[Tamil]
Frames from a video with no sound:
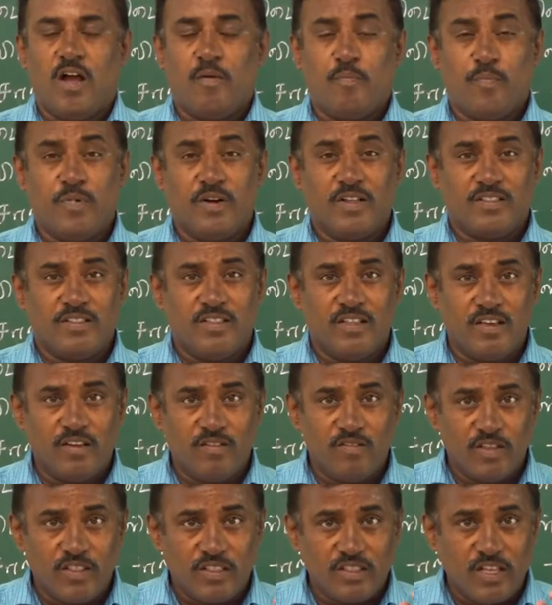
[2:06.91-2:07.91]
அப்படி
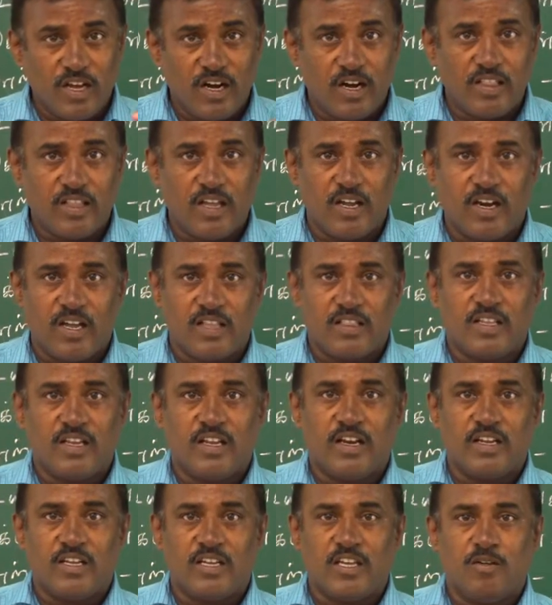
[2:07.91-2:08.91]
தெரிவித்தால்தான் அந்த
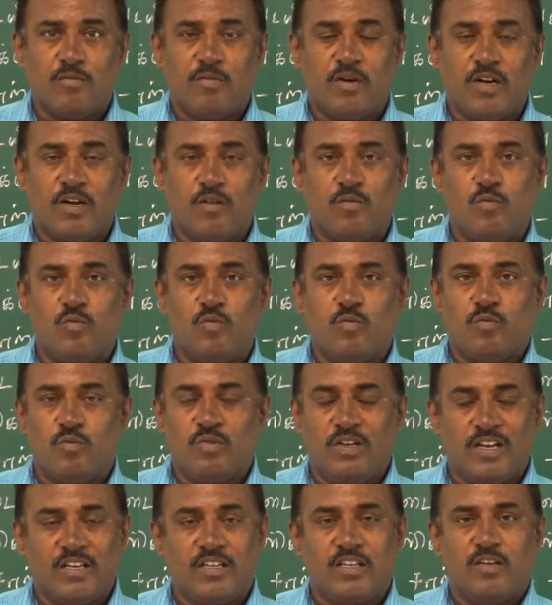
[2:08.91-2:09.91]
இலக்கியமான
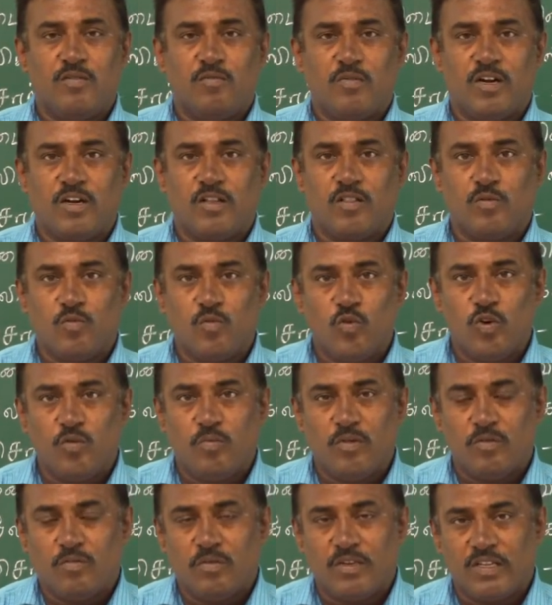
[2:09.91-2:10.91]
இலக்கியமானது
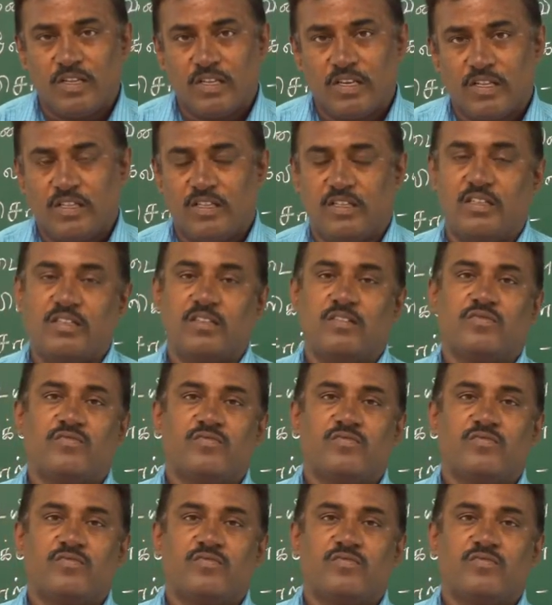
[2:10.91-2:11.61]
முழுமை பெறுகிறது